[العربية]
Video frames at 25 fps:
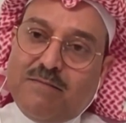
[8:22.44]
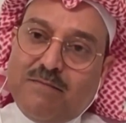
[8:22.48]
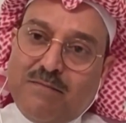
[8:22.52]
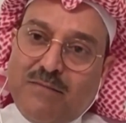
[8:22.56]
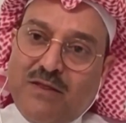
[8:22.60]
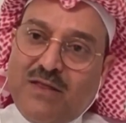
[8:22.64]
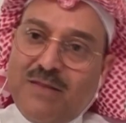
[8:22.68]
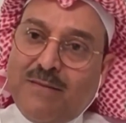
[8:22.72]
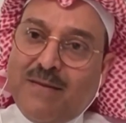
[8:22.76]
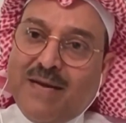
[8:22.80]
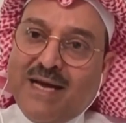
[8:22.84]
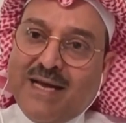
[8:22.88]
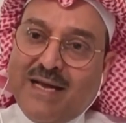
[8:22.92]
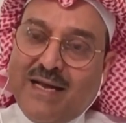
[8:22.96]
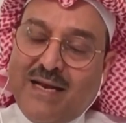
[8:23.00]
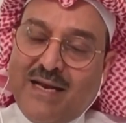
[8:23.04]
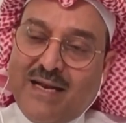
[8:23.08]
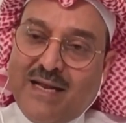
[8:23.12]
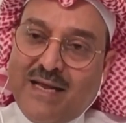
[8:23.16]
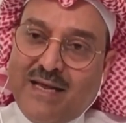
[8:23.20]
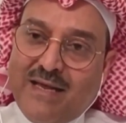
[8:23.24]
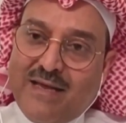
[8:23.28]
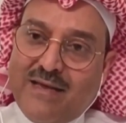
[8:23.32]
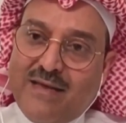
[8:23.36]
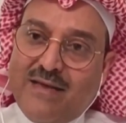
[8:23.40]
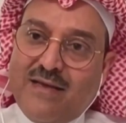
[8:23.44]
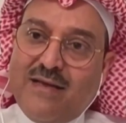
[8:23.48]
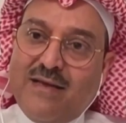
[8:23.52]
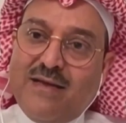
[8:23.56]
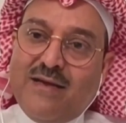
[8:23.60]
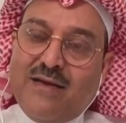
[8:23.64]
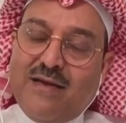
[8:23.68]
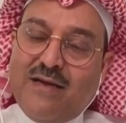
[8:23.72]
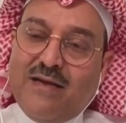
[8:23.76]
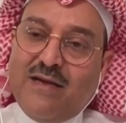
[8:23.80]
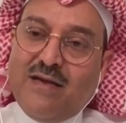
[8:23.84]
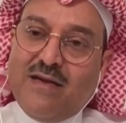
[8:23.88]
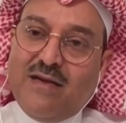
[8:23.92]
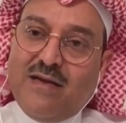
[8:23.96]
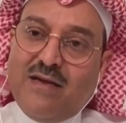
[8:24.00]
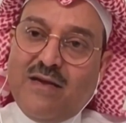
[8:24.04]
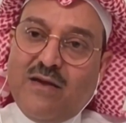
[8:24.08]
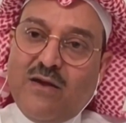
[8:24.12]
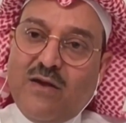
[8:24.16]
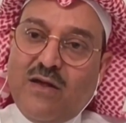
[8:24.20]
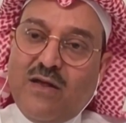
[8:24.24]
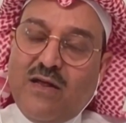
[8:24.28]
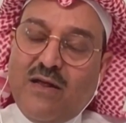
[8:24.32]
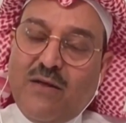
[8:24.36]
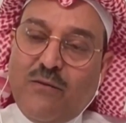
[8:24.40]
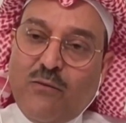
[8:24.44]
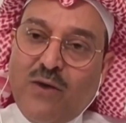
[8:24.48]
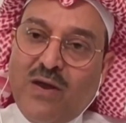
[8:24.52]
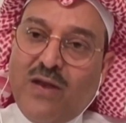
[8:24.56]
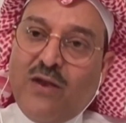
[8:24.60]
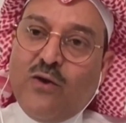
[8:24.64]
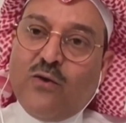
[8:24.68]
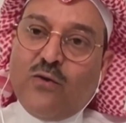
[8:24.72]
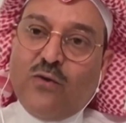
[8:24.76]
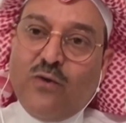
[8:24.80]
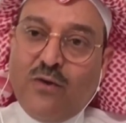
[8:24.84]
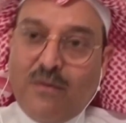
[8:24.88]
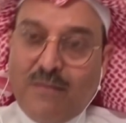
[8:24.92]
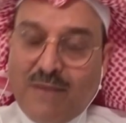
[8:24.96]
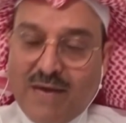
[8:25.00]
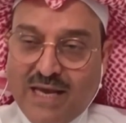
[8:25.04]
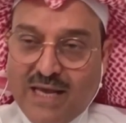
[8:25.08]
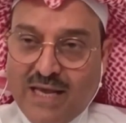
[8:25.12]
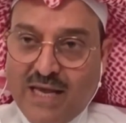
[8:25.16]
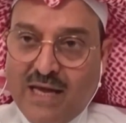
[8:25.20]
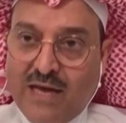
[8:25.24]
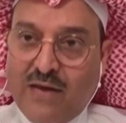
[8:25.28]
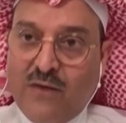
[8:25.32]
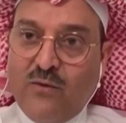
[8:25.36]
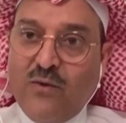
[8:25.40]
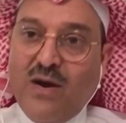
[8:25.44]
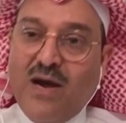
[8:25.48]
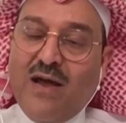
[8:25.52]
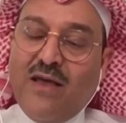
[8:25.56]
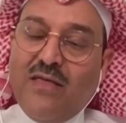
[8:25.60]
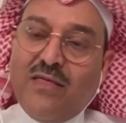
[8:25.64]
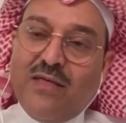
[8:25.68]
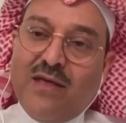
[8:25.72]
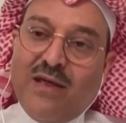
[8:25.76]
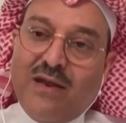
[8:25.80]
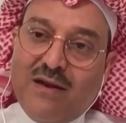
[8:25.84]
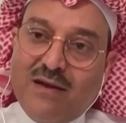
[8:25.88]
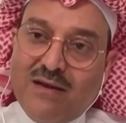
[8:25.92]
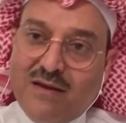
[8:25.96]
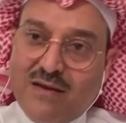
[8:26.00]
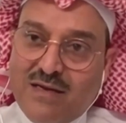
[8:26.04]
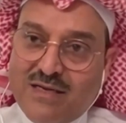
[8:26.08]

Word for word: مثل ما قلنا وين يكون مكانه ايضا